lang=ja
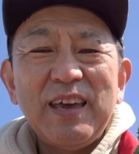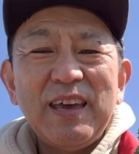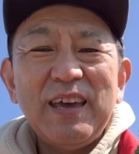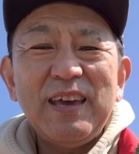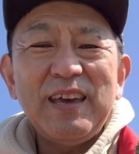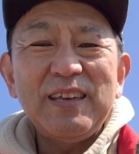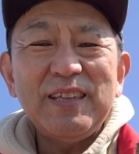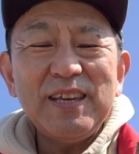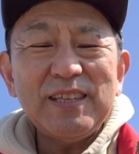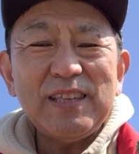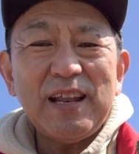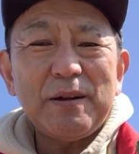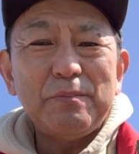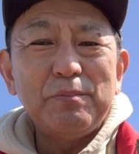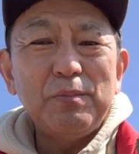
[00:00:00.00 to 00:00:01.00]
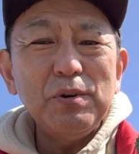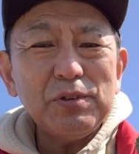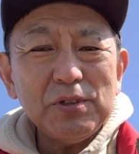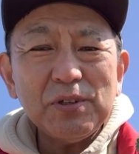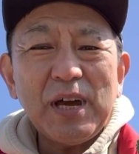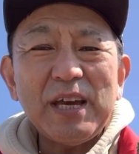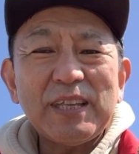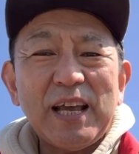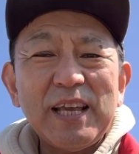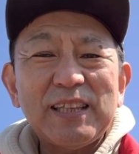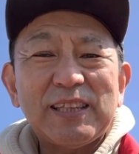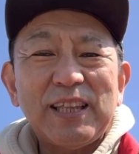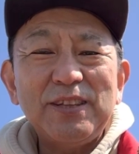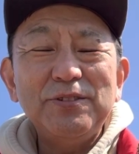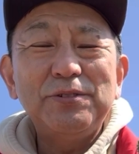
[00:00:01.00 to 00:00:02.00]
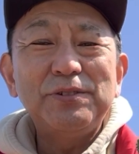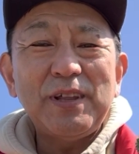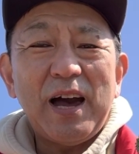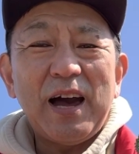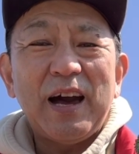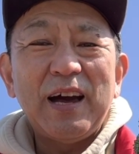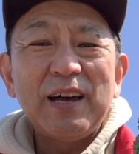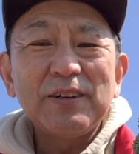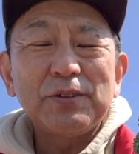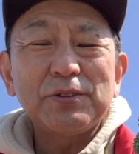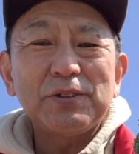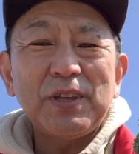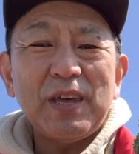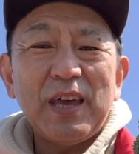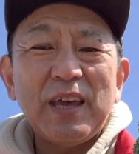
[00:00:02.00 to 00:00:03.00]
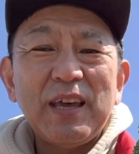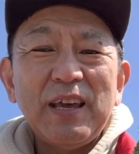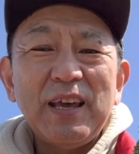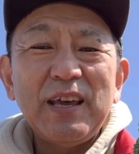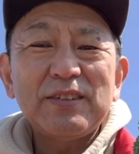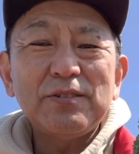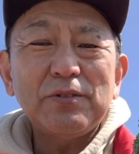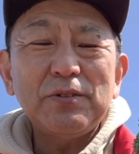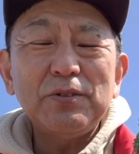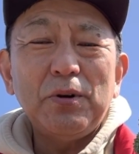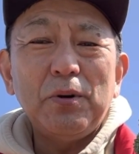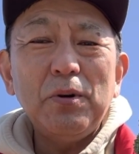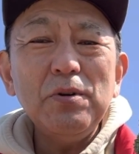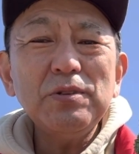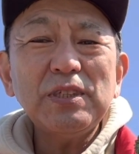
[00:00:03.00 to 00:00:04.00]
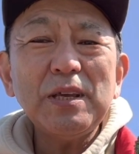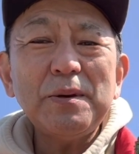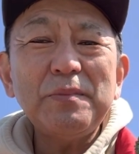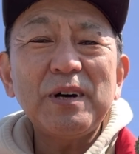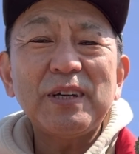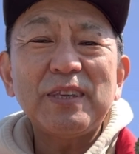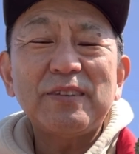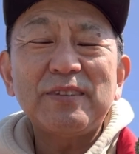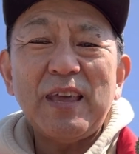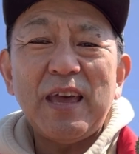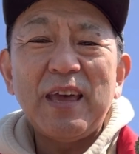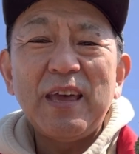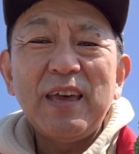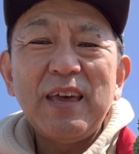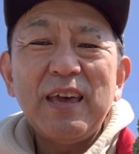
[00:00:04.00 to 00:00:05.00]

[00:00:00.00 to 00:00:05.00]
えー、できたらもっと買いたいっていう風なことで、えー、そこの奥様がですね、